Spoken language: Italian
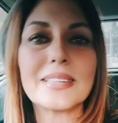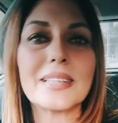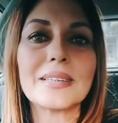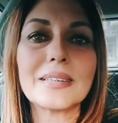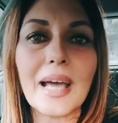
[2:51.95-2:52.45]

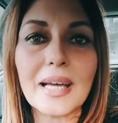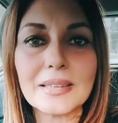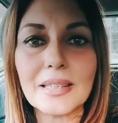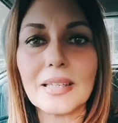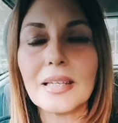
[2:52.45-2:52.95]

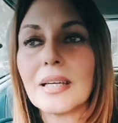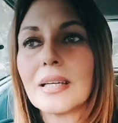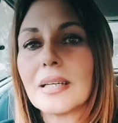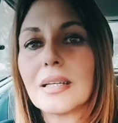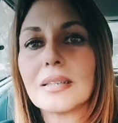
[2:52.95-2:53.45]
dettate
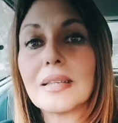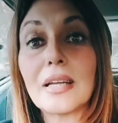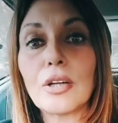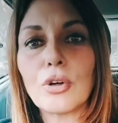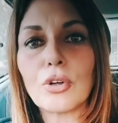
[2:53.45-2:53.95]
eh,
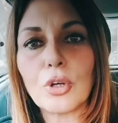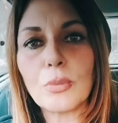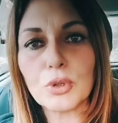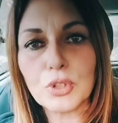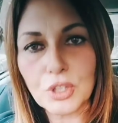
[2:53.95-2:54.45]
dalle loro
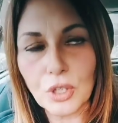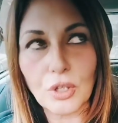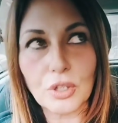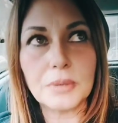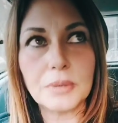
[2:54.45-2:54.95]

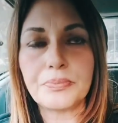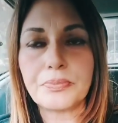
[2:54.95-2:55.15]
emozioni